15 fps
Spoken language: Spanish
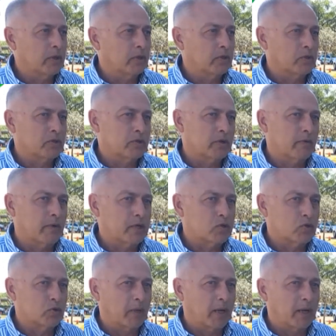Entonces va
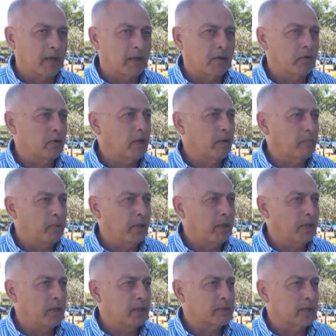a su mecánico y le
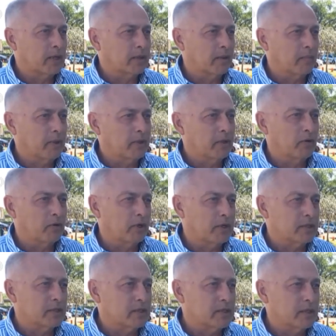pide exactamente lo que
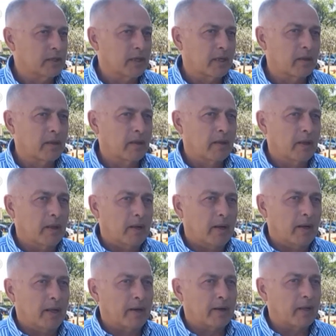necesita.
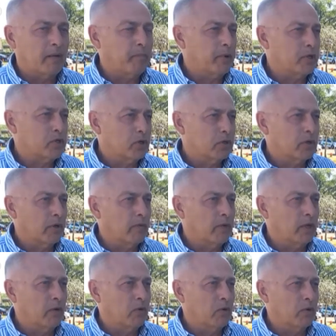La reinspección del
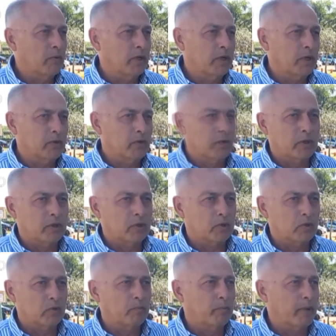vehículo viniendo
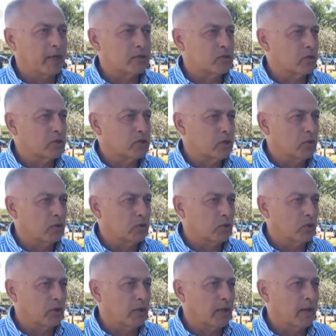dentro de un plazo que se le
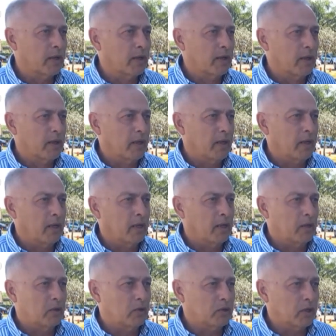otorga
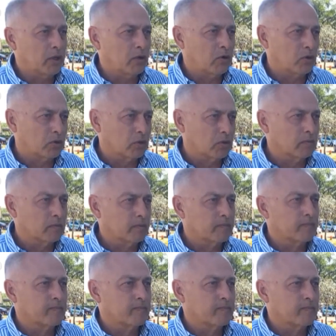eh, no tiene costo.